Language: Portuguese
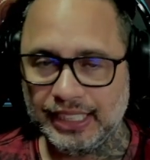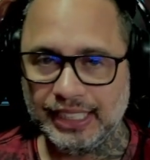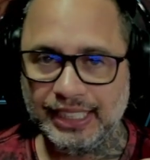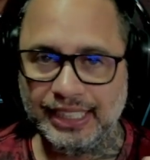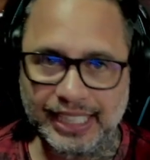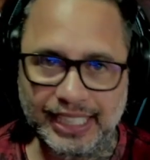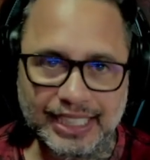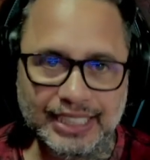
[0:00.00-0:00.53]

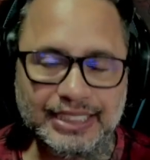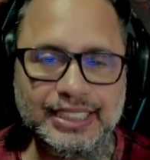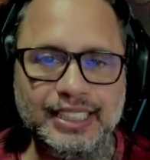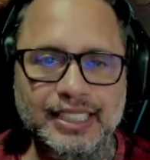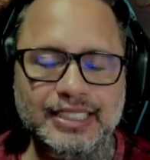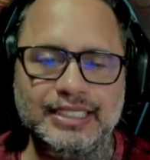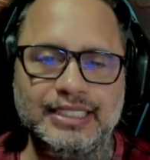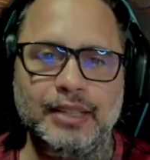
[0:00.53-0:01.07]
desse
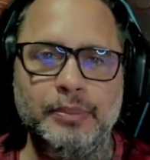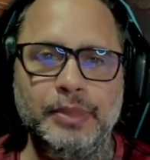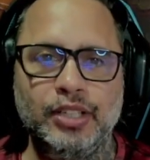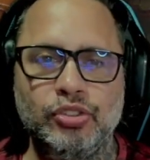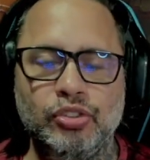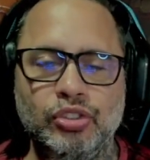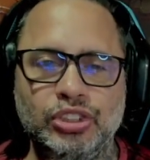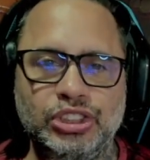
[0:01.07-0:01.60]

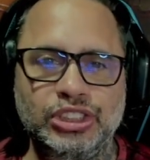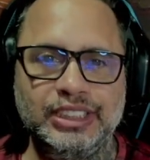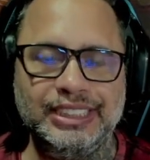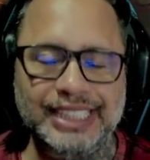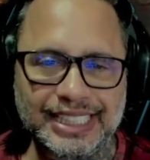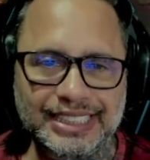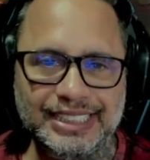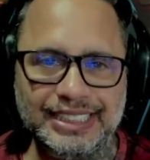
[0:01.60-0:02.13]
lançamento no dia
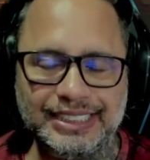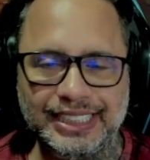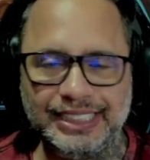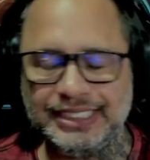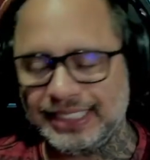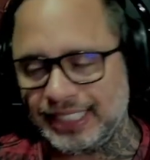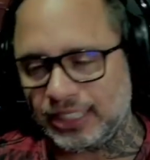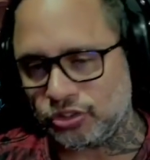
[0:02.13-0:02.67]

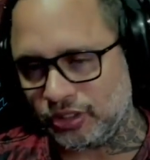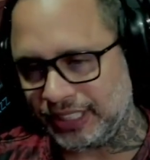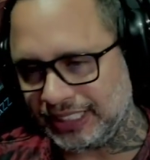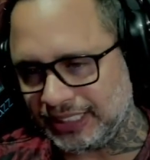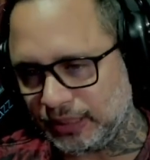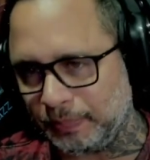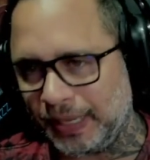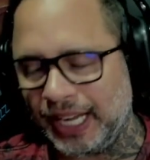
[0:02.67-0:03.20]
16, acesso
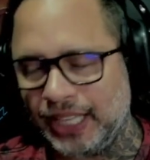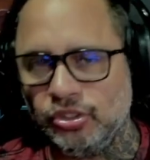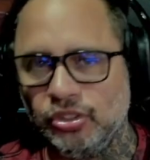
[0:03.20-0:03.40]
antecipado